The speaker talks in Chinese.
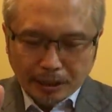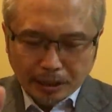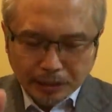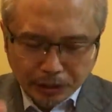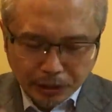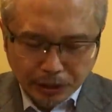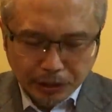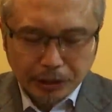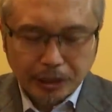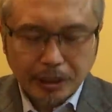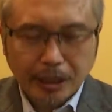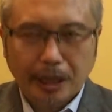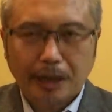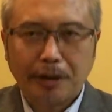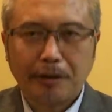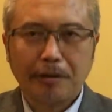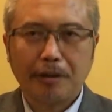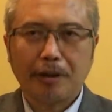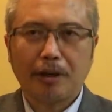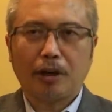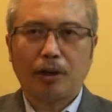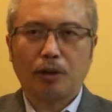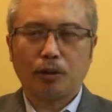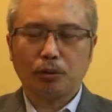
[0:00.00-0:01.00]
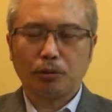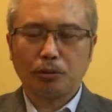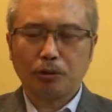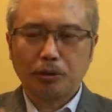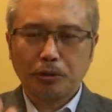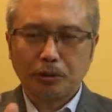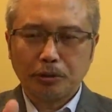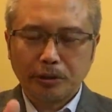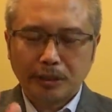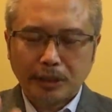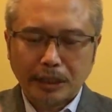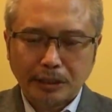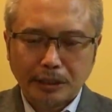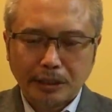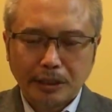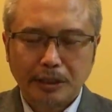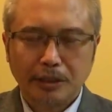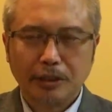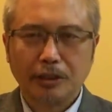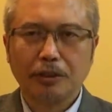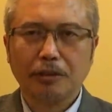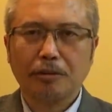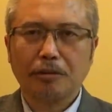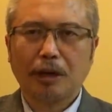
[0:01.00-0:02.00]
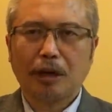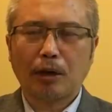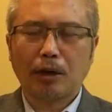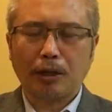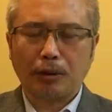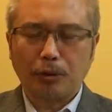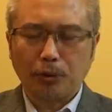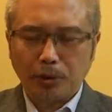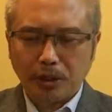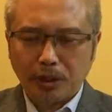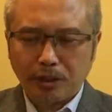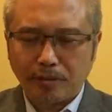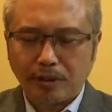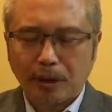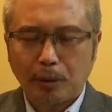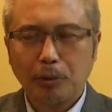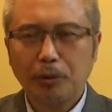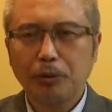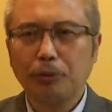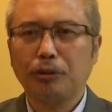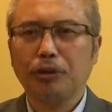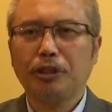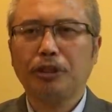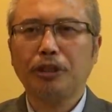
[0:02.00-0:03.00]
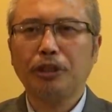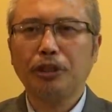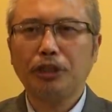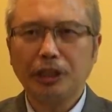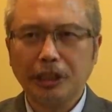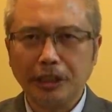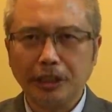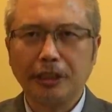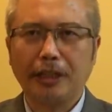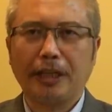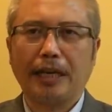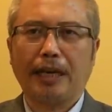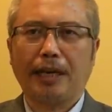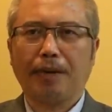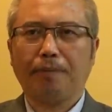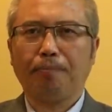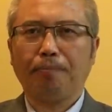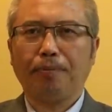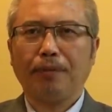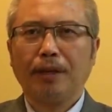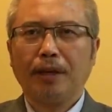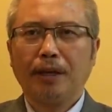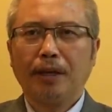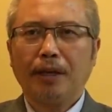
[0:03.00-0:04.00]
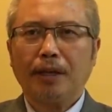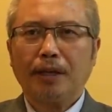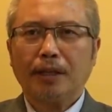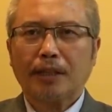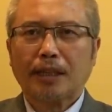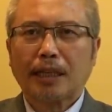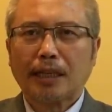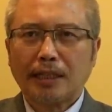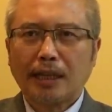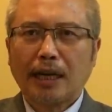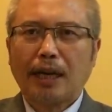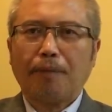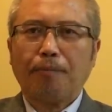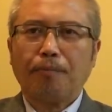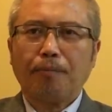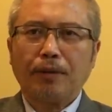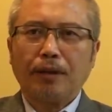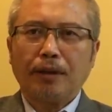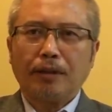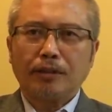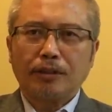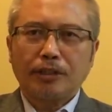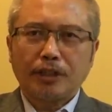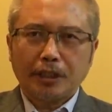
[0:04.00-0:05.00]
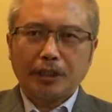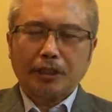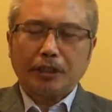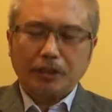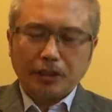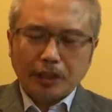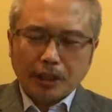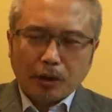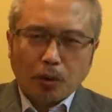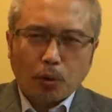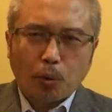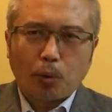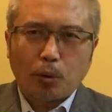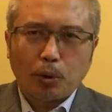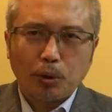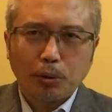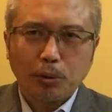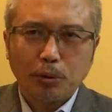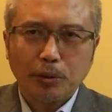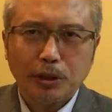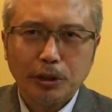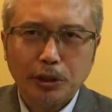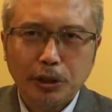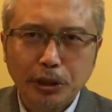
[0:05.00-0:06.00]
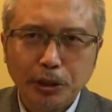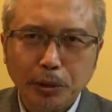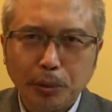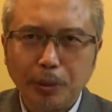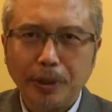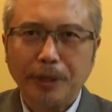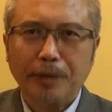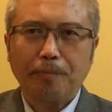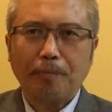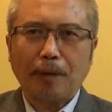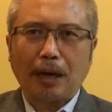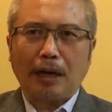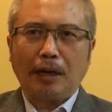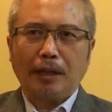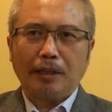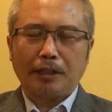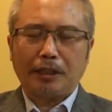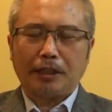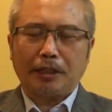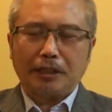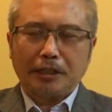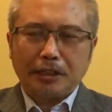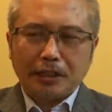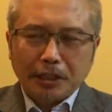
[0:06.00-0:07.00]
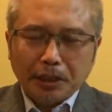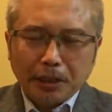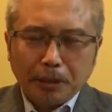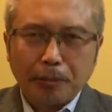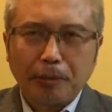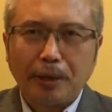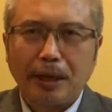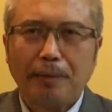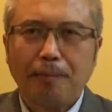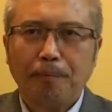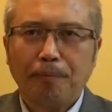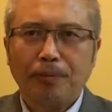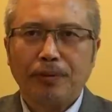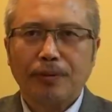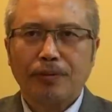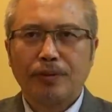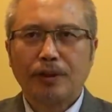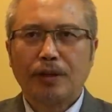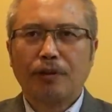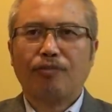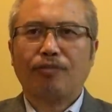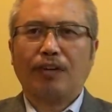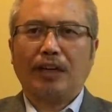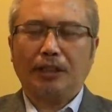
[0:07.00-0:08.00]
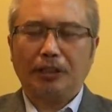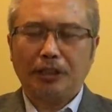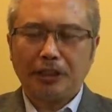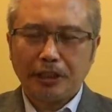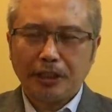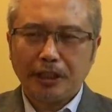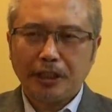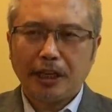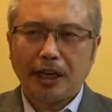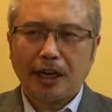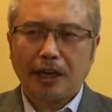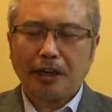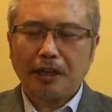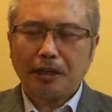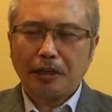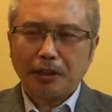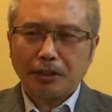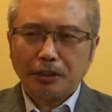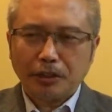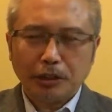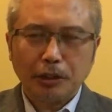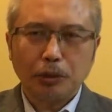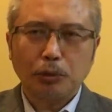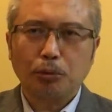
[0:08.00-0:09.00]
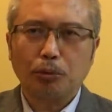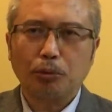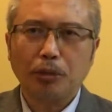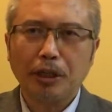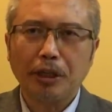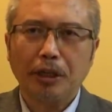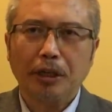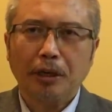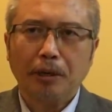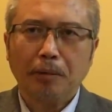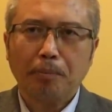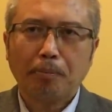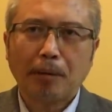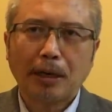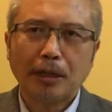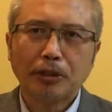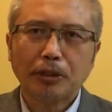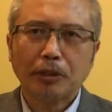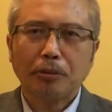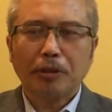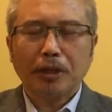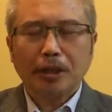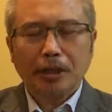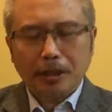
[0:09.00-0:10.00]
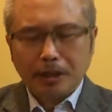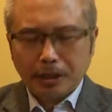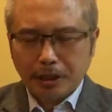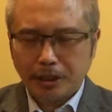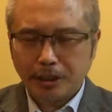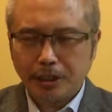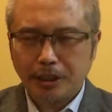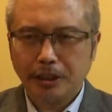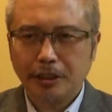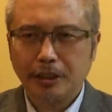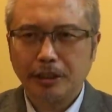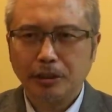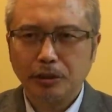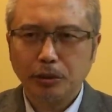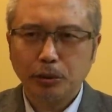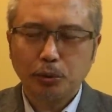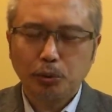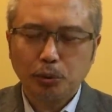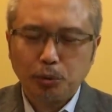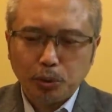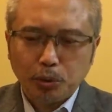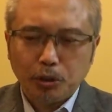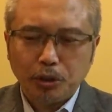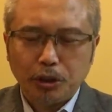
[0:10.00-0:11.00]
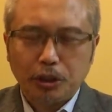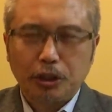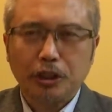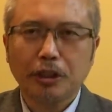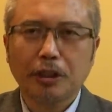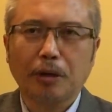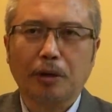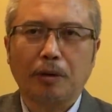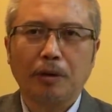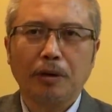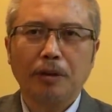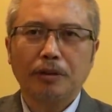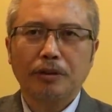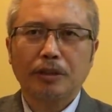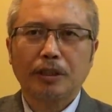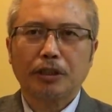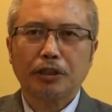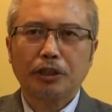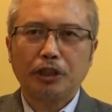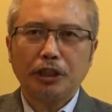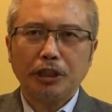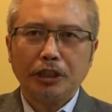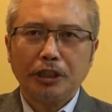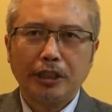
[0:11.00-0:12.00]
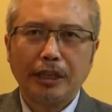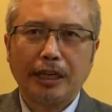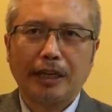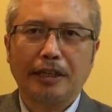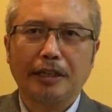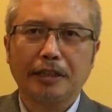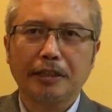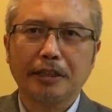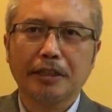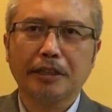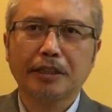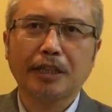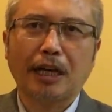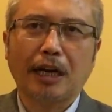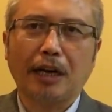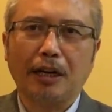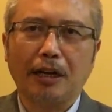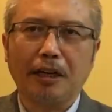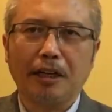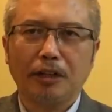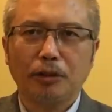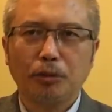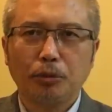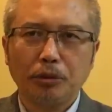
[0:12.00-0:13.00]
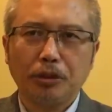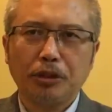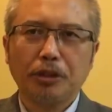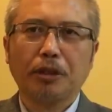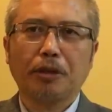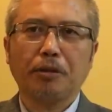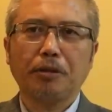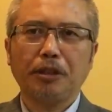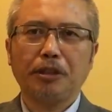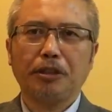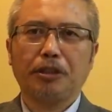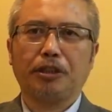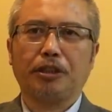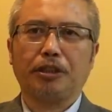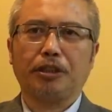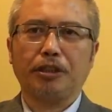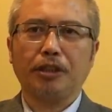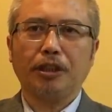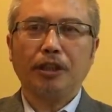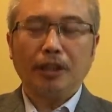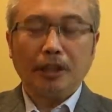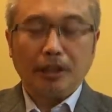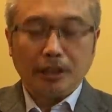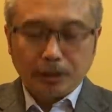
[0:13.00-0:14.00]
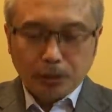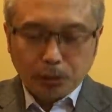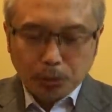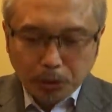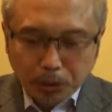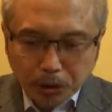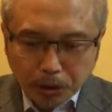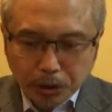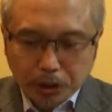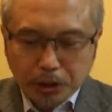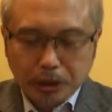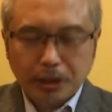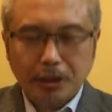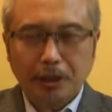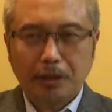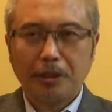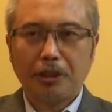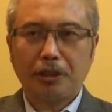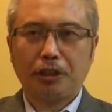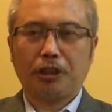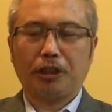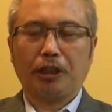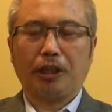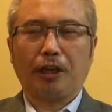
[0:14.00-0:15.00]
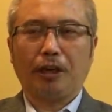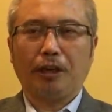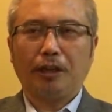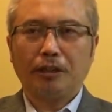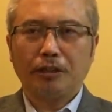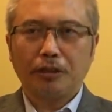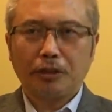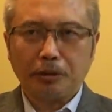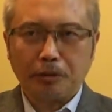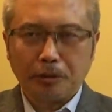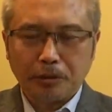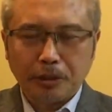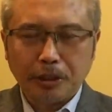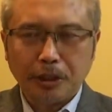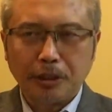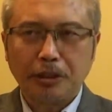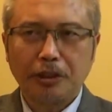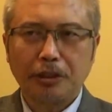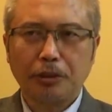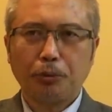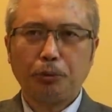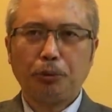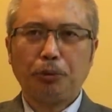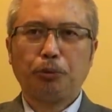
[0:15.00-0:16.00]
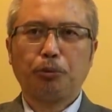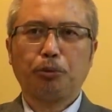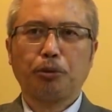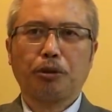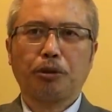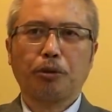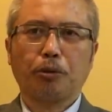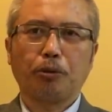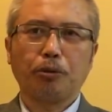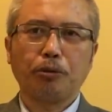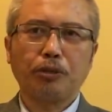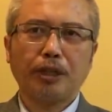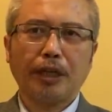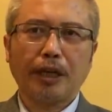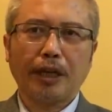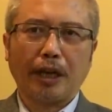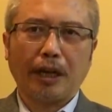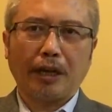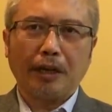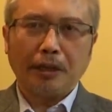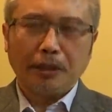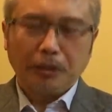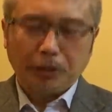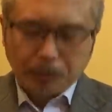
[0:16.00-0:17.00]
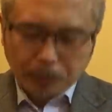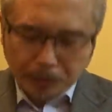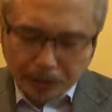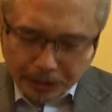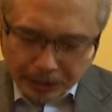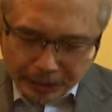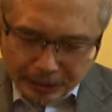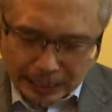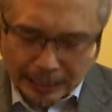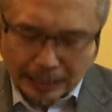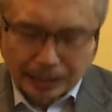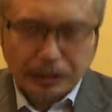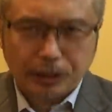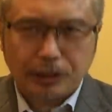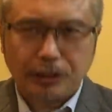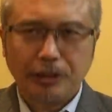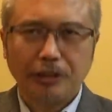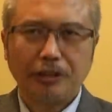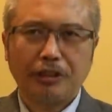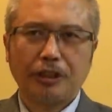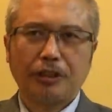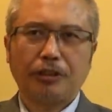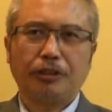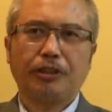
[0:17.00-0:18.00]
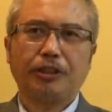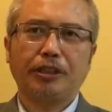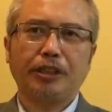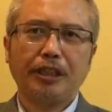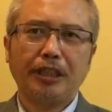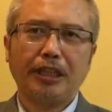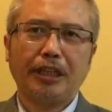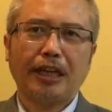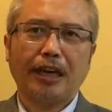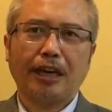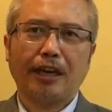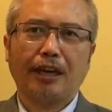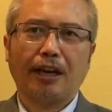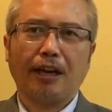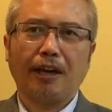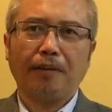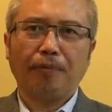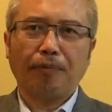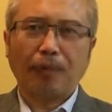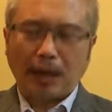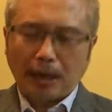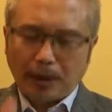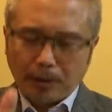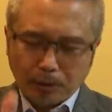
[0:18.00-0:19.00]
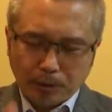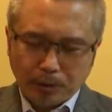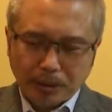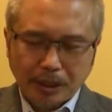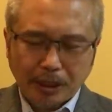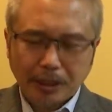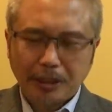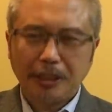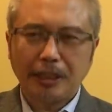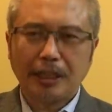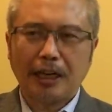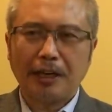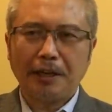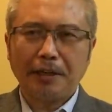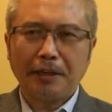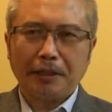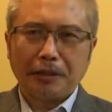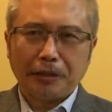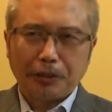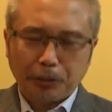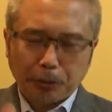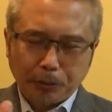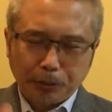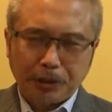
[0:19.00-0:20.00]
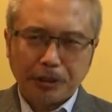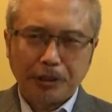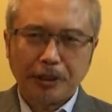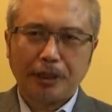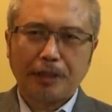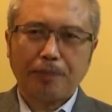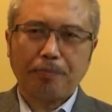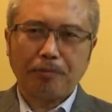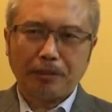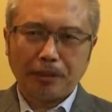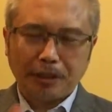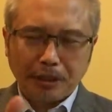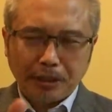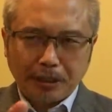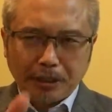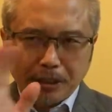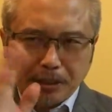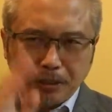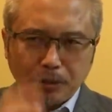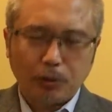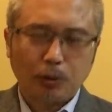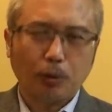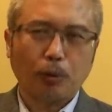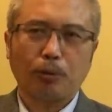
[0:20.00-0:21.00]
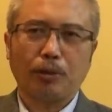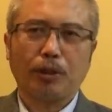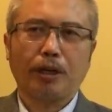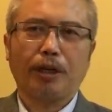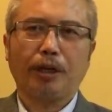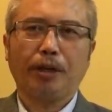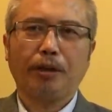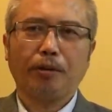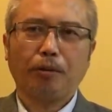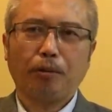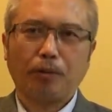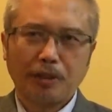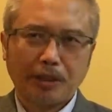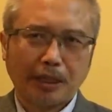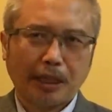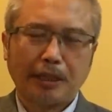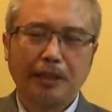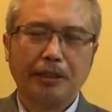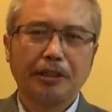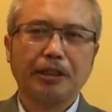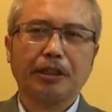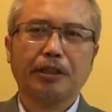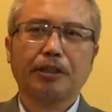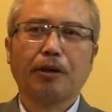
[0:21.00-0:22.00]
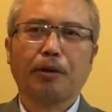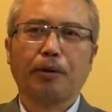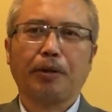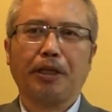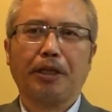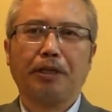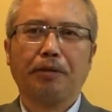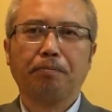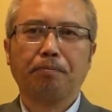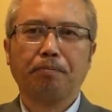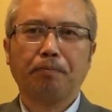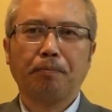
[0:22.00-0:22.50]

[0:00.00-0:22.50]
十一还有一个好处就是在这个时候啊，很多地方会举行庆典，大家借着这个活动的机会啊，体制内外这个反习力量各自努力，把社会各个阶层都聚集到这个庆典的这个场合聚集到一起。聚集到一起了，就有政治运作的空间了，就能产生政治力量了。那我相信呢，有些人一定懂得我讲的这个道理。